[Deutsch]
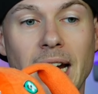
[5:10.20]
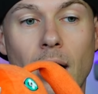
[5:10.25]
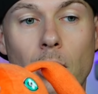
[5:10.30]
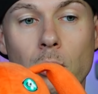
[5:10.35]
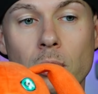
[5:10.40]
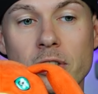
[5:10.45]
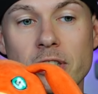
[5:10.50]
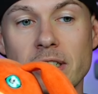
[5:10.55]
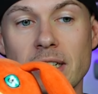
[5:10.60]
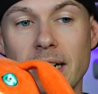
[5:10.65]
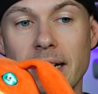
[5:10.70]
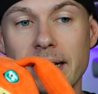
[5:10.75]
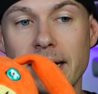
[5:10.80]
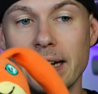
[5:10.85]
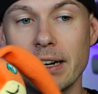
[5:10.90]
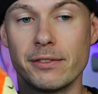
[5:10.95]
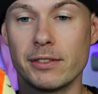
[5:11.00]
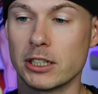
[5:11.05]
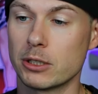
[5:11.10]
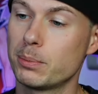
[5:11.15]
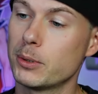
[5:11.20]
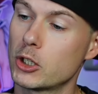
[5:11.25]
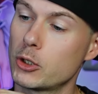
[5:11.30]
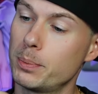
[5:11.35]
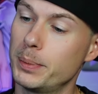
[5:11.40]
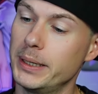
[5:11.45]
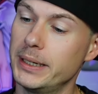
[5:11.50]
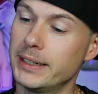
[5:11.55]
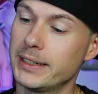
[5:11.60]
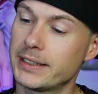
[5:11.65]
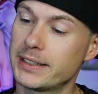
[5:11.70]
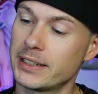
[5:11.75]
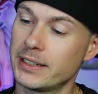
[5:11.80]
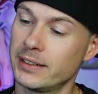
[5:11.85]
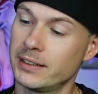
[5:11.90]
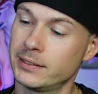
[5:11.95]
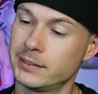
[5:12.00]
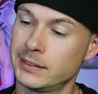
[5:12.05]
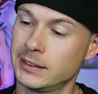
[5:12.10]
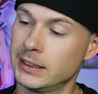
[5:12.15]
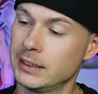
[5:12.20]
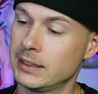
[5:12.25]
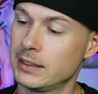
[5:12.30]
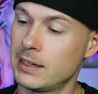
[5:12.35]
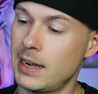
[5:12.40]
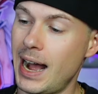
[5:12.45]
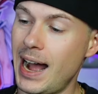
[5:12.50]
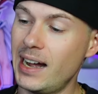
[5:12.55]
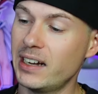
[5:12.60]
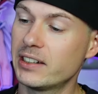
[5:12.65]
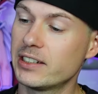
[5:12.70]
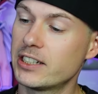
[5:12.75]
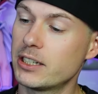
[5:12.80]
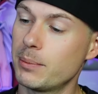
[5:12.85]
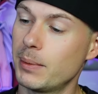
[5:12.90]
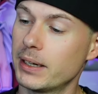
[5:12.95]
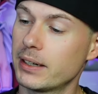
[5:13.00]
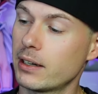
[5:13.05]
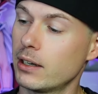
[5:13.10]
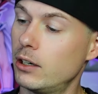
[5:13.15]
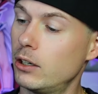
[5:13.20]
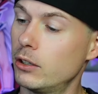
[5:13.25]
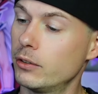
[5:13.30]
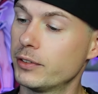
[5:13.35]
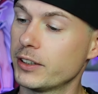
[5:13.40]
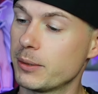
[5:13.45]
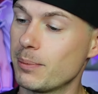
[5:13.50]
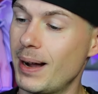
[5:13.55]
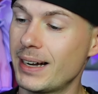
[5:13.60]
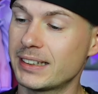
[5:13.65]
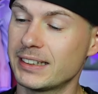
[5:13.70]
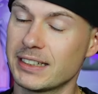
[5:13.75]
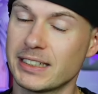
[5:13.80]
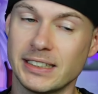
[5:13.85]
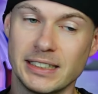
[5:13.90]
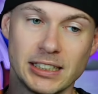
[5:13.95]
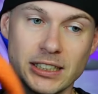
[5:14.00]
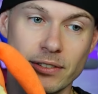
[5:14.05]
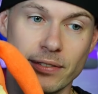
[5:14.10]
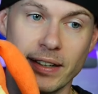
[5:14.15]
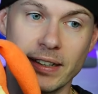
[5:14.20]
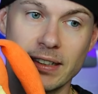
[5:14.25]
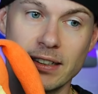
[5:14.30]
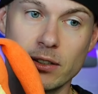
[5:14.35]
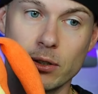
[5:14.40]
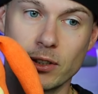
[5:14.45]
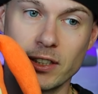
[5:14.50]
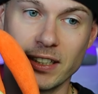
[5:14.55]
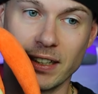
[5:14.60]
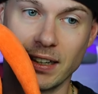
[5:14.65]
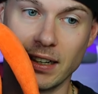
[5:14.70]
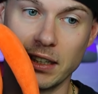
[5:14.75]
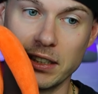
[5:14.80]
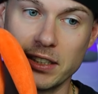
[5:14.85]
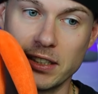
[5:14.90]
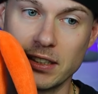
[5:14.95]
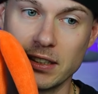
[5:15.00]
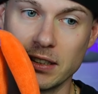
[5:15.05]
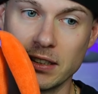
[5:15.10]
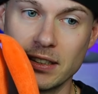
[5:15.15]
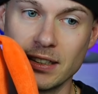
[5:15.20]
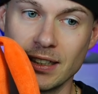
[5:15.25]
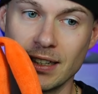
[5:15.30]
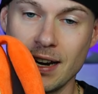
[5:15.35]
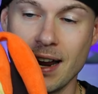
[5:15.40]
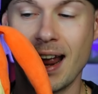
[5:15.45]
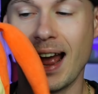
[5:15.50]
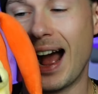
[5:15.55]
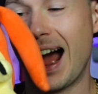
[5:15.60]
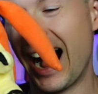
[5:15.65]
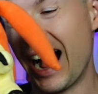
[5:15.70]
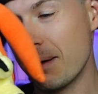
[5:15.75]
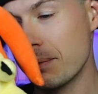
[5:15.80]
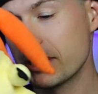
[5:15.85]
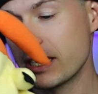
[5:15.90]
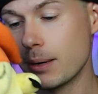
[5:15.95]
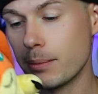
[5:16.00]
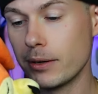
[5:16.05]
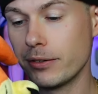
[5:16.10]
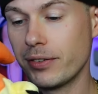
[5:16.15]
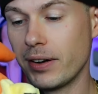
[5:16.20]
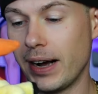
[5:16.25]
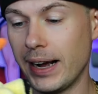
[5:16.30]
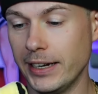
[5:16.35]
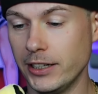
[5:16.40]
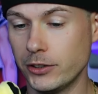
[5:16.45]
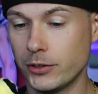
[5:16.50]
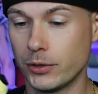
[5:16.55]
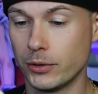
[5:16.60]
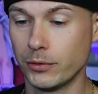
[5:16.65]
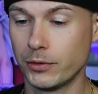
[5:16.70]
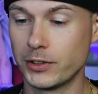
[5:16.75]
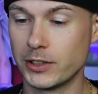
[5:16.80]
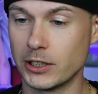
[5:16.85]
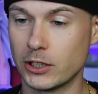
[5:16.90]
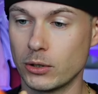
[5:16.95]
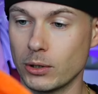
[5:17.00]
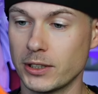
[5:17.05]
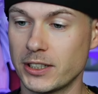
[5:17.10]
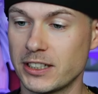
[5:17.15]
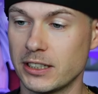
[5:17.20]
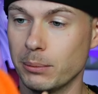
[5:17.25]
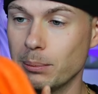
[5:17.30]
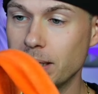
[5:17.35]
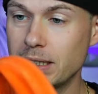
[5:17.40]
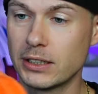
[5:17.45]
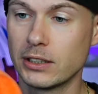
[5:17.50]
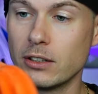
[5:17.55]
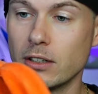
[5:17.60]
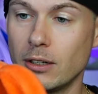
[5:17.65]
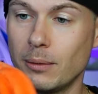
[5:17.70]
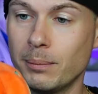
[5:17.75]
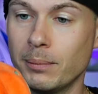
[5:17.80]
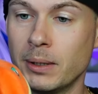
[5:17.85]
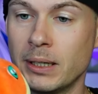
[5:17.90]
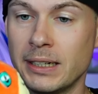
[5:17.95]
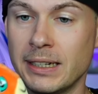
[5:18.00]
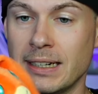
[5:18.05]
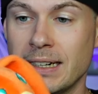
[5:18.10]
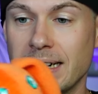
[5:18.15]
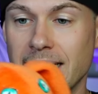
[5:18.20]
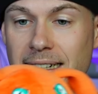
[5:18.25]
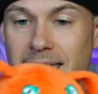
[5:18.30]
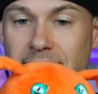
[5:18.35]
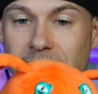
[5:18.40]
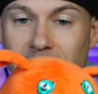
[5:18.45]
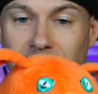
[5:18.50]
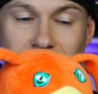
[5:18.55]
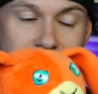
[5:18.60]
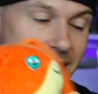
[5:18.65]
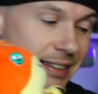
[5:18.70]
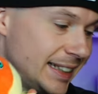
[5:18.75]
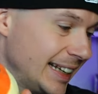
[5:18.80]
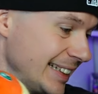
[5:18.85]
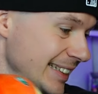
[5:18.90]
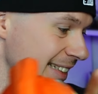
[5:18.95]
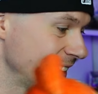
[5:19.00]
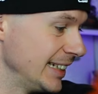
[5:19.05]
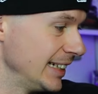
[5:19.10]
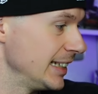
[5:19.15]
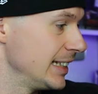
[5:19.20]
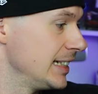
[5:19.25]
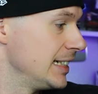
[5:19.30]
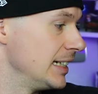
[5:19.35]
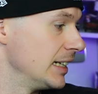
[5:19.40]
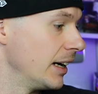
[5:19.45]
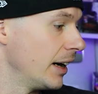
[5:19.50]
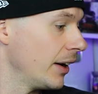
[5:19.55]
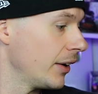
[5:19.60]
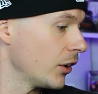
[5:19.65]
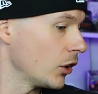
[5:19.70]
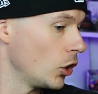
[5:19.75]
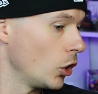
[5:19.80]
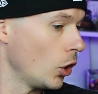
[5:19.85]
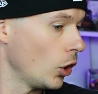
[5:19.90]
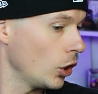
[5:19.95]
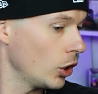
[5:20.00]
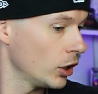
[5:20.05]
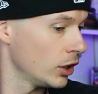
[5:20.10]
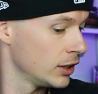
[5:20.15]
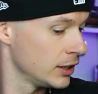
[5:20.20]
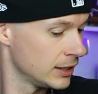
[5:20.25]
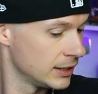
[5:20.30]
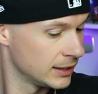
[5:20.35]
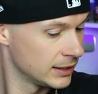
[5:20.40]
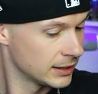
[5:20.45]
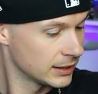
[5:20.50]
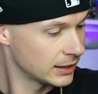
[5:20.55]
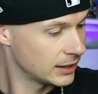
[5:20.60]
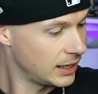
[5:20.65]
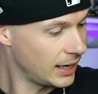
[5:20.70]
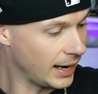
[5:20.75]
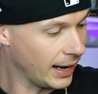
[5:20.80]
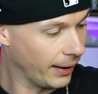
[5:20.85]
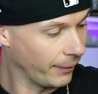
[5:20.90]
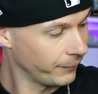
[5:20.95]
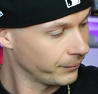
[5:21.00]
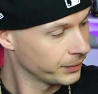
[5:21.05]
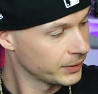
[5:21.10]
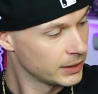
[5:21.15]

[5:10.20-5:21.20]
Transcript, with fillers: Die Augen sind leider etwas bespielt. Achte ich immer drauf. Ich mag das nicht, wenn die so zerkratzt sind. Habe ich aber für 1,50 trotzdem mitgenommen. Ich denke, das geht hier noch klar.